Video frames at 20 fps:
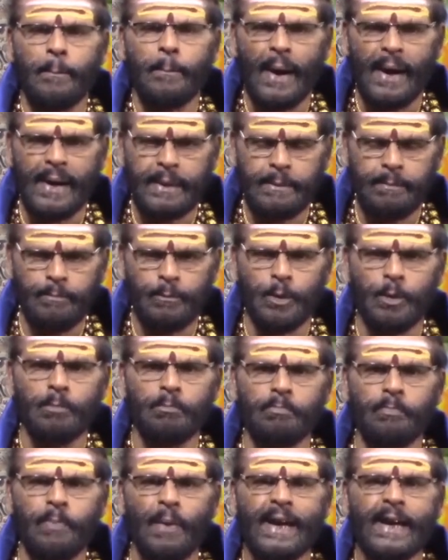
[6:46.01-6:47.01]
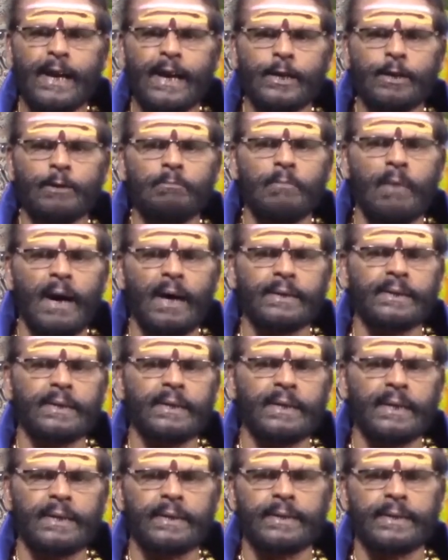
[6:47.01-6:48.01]
பண்பும் பயனும் அது
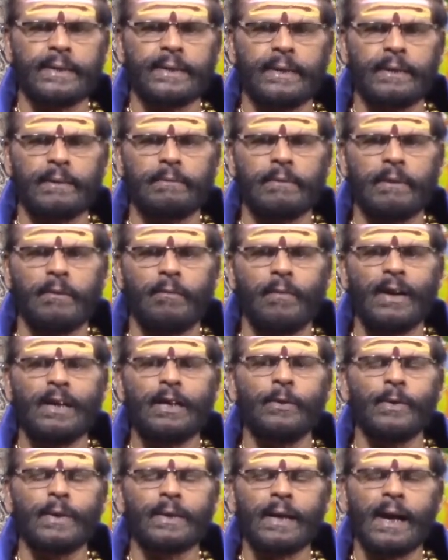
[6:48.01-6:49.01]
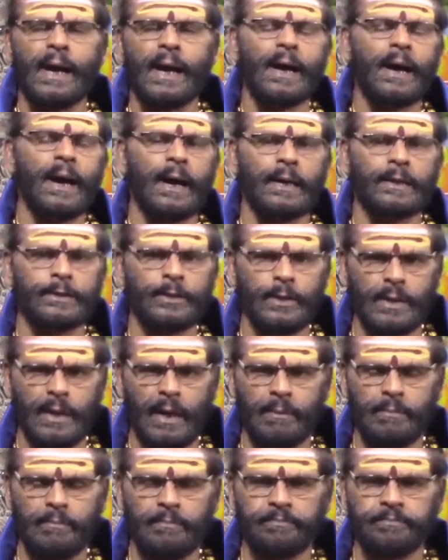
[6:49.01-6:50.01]
என்று வள்ளுவன் அழகாக
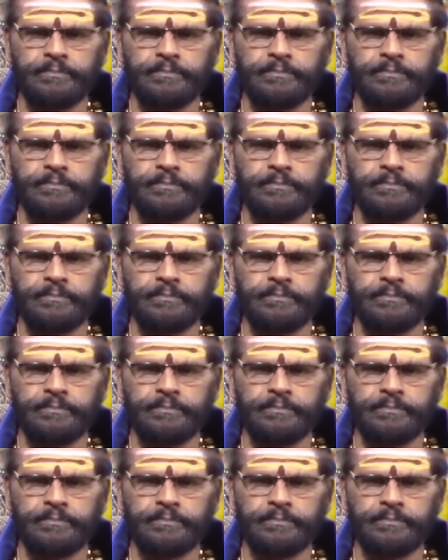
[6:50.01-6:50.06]
சொன்னான்